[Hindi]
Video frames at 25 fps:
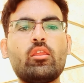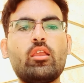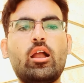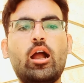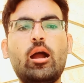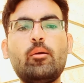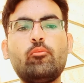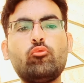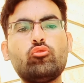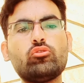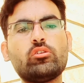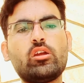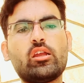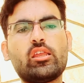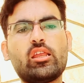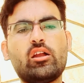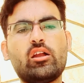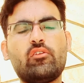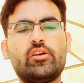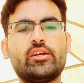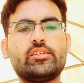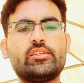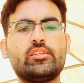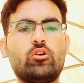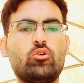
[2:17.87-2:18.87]
अब उनका क्या
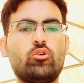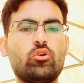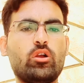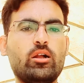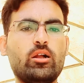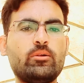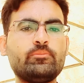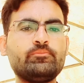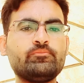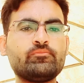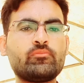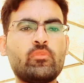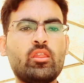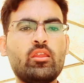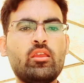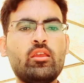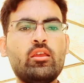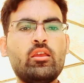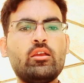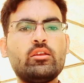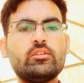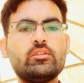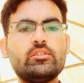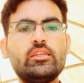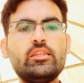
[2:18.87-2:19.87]
फ़ायदा होगा
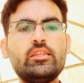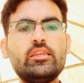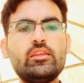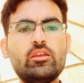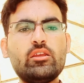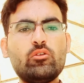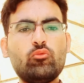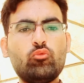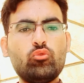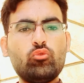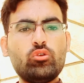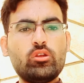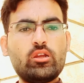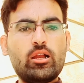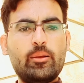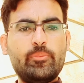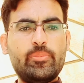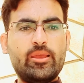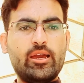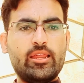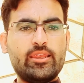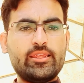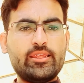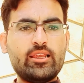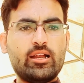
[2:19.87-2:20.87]
यानी उनका
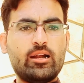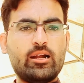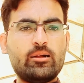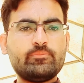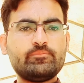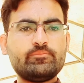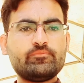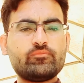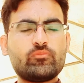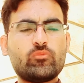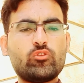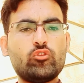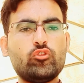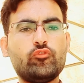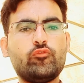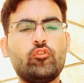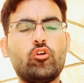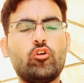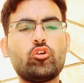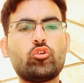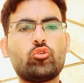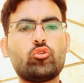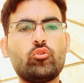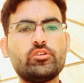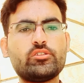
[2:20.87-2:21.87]
बयानिया जो
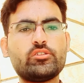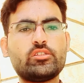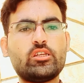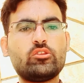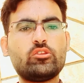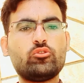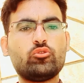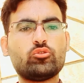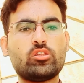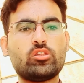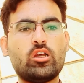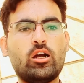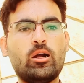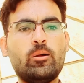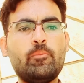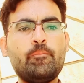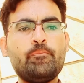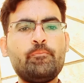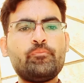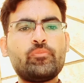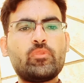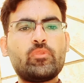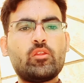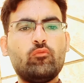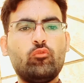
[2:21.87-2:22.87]
वोट को इज़्ज़त दो था
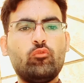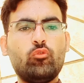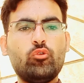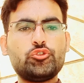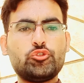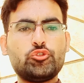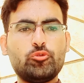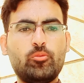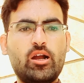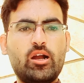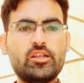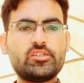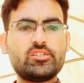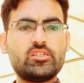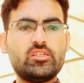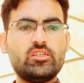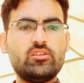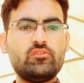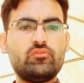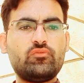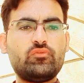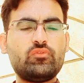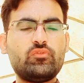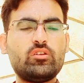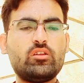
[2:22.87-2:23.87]
वो शुबाज
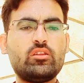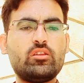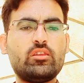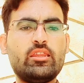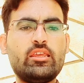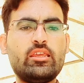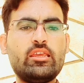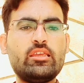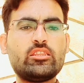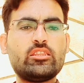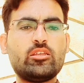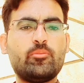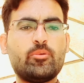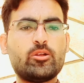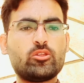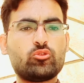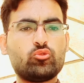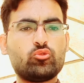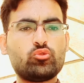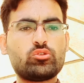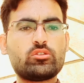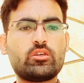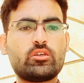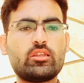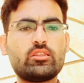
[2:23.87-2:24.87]
शरीफ ने
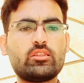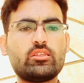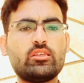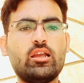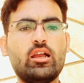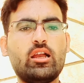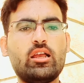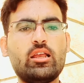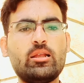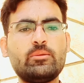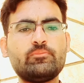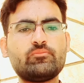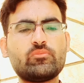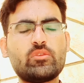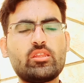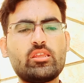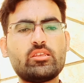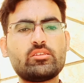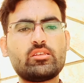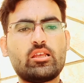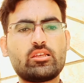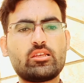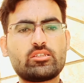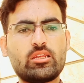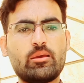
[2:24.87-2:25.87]
दबरदूस कर दिया है
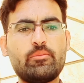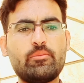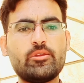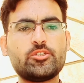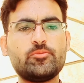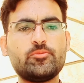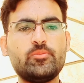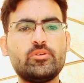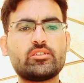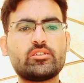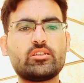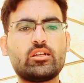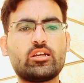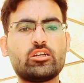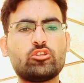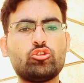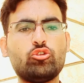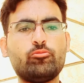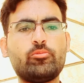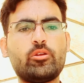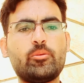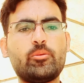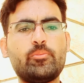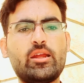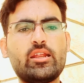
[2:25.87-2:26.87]
इस इस्टेबलिशमेंट के कदमों
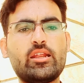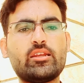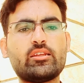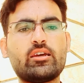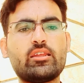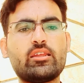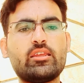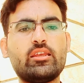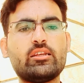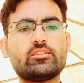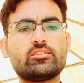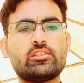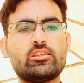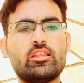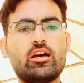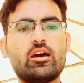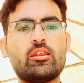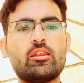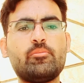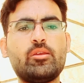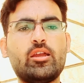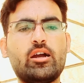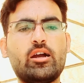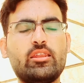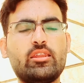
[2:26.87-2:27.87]
पर बैठ कर इकतदार
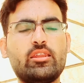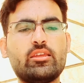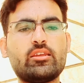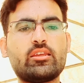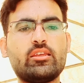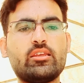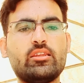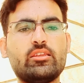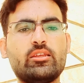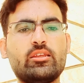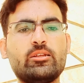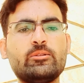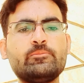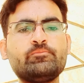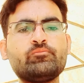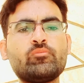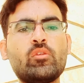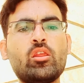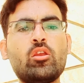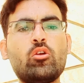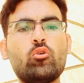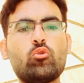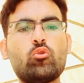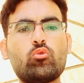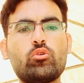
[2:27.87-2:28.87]
में आने के लिए
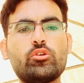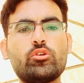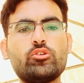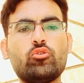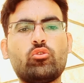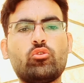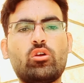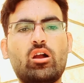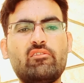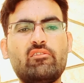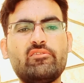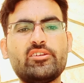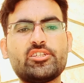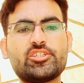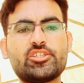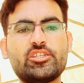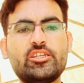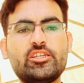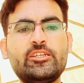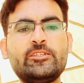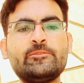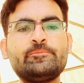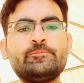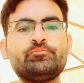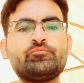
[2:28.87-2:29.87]
उन्होंने जो काविश
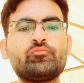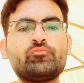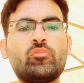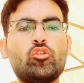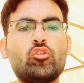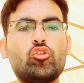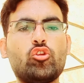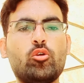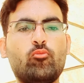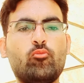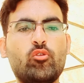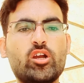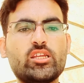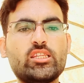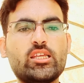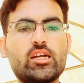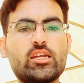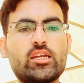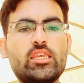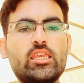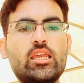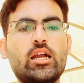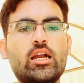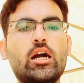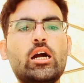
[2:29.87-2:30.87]
की जो माहा
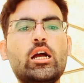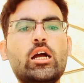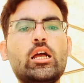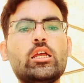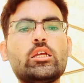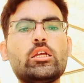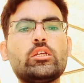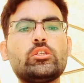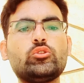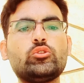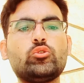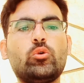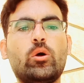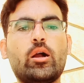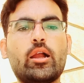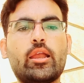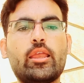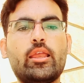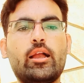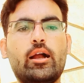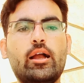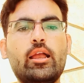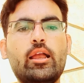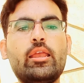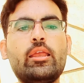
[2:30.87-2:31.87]
किया जो आगे
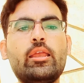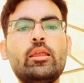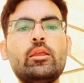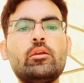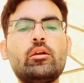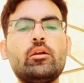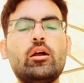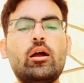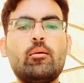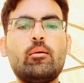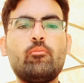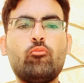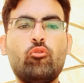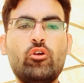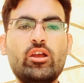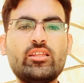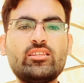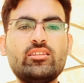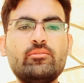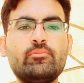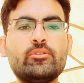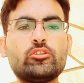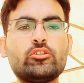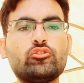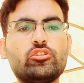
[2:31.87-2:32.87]
आए अब
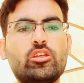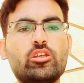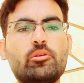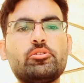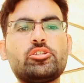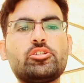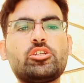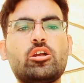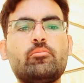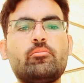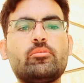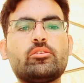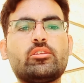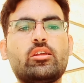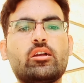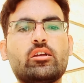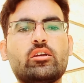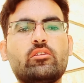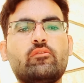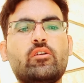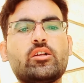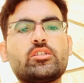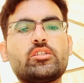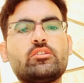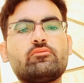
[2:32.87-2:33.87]
माहे में तो ये भी शामिल था कि
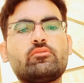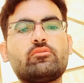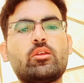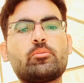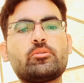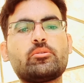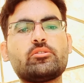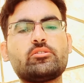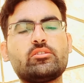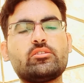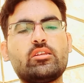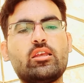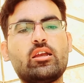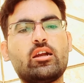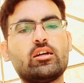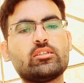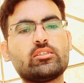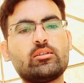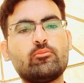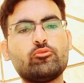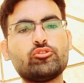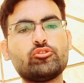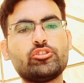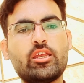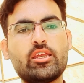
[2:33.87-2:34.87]
नवाज शरीफ साहब की सज़ाएँ
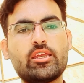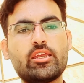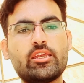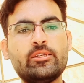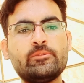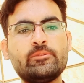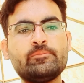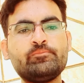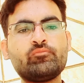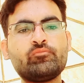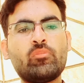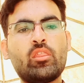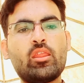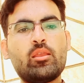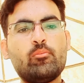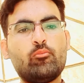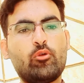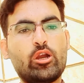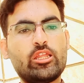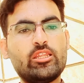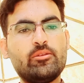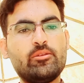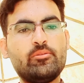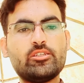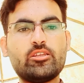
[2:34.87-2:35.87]
ख़त्म हो जाएंगी
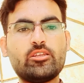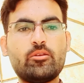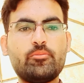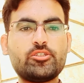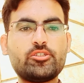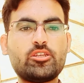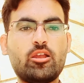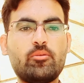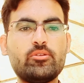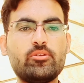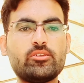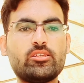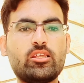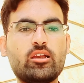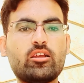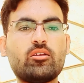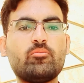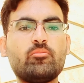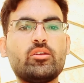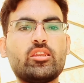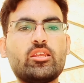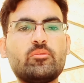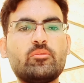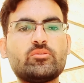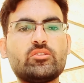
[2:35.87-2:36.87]
माहे में यह भी शामिल था कि
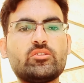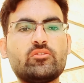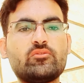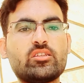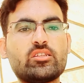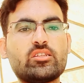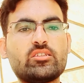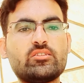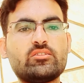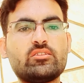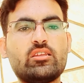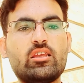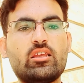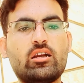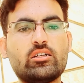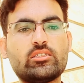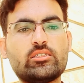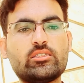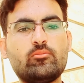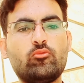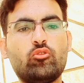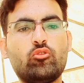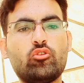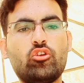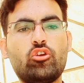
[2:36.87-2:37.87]
मरीम सफदर की सज़ाएँ
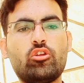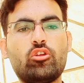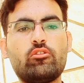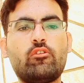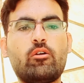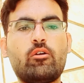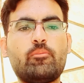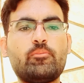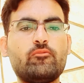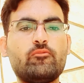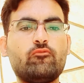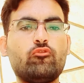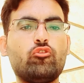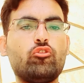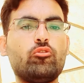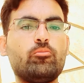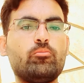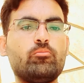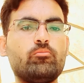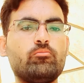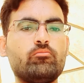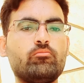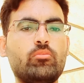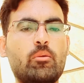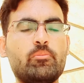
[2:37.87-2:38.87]
ख़त्म होंगी और वो
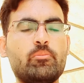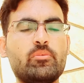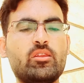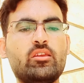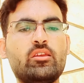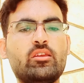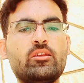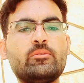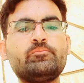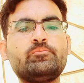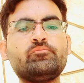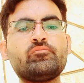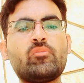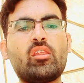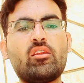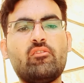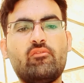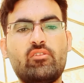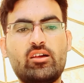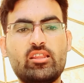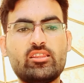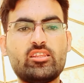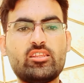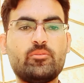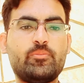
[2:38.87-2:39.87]
अपने
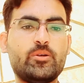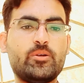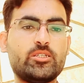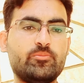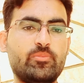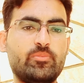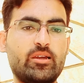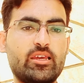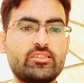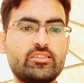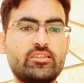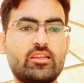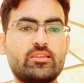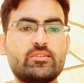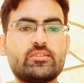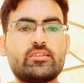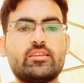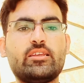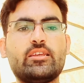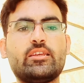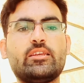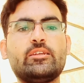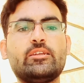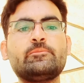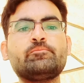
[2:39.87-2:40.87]
वालद के पास बाहर जा
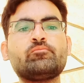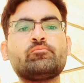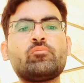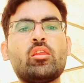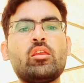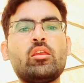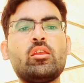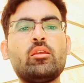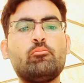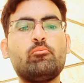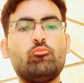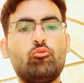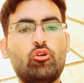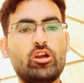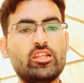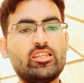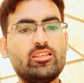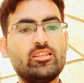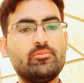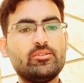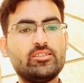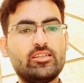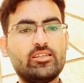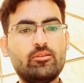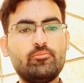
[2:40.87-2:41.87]
सकेंगे माहे
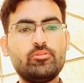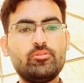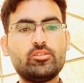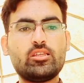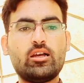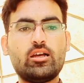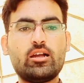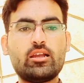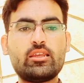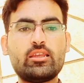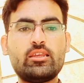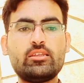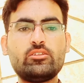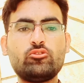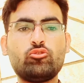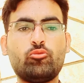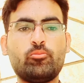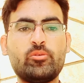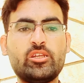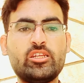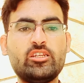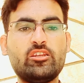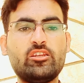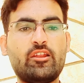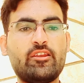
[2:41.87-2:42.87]
में यह भी था कि जो
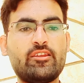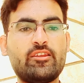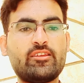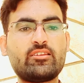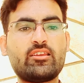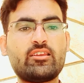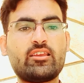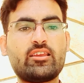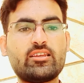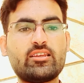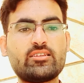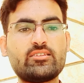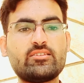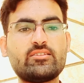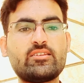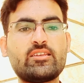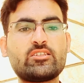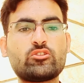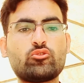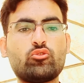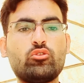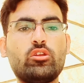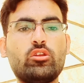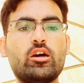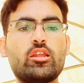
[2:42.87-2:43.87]
मनी लॉन्ड्रिंग के केसेज हैं
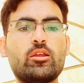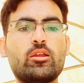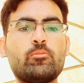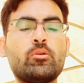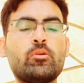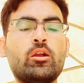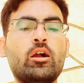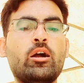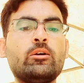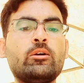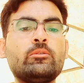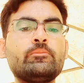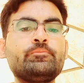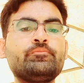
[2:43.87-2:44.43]
सोलह अरब का